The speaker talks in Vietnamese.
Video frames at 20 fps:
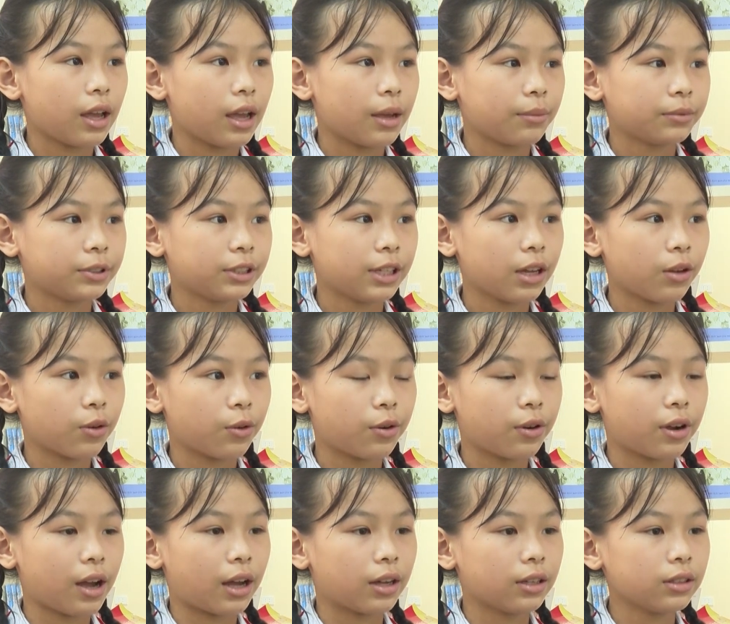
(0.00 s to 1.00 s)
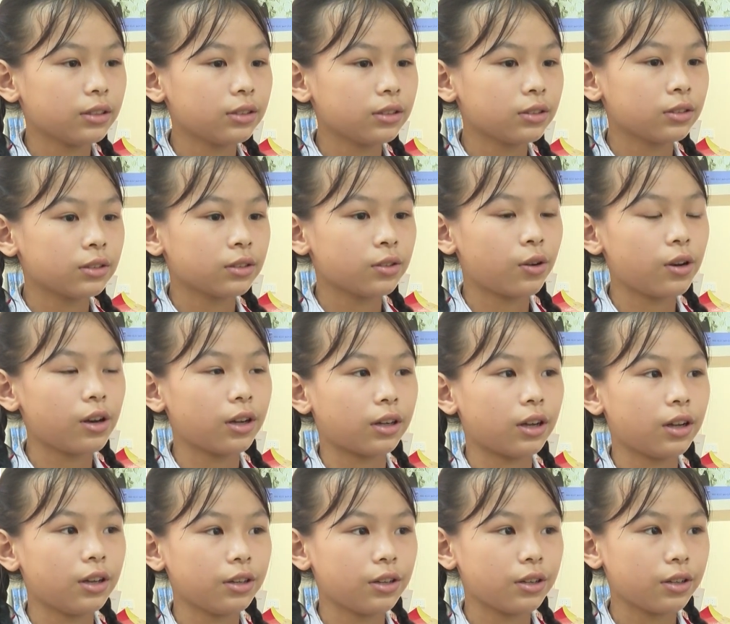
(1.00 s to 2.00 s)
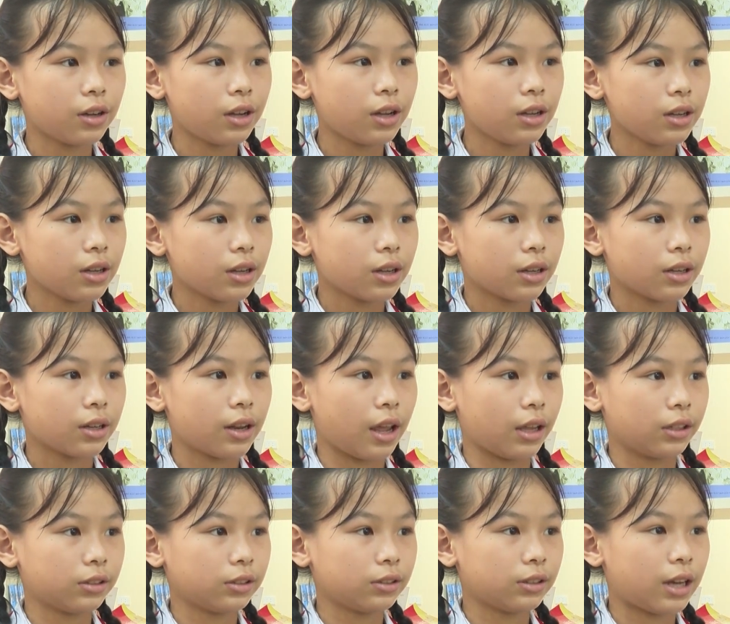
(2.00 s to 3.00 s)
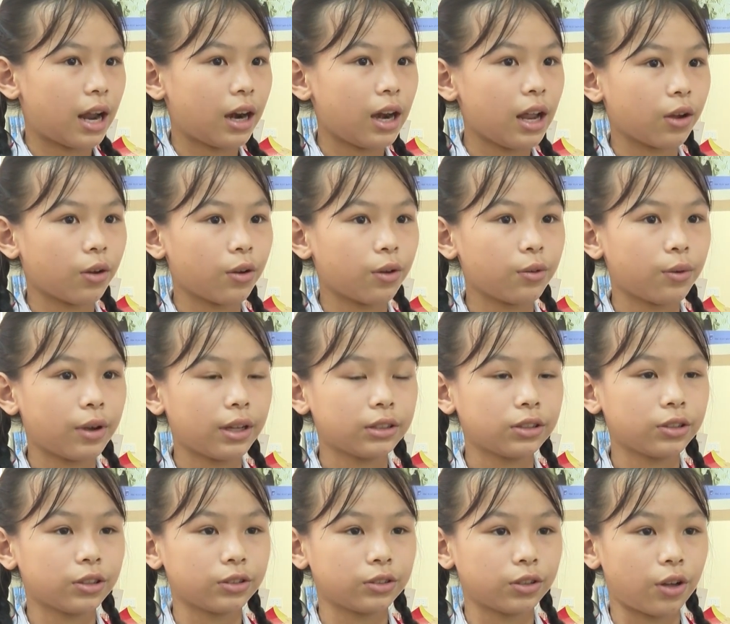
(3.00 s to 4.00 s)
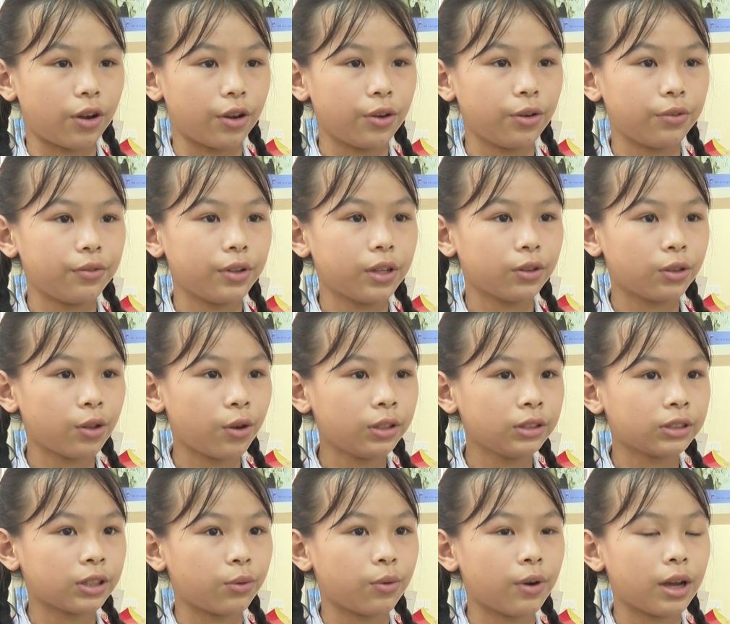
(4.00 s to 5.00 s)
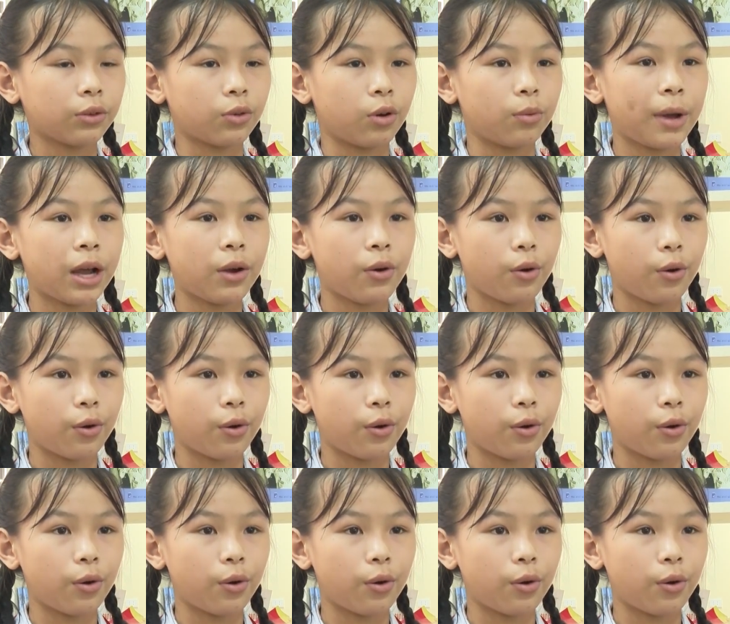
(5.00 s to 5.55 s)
Em sẽ cố gắng nỗ lực hơn nữa để xứng đáng là con ngoan trò giỏi, đội viên tốt, cháu ngoan của bác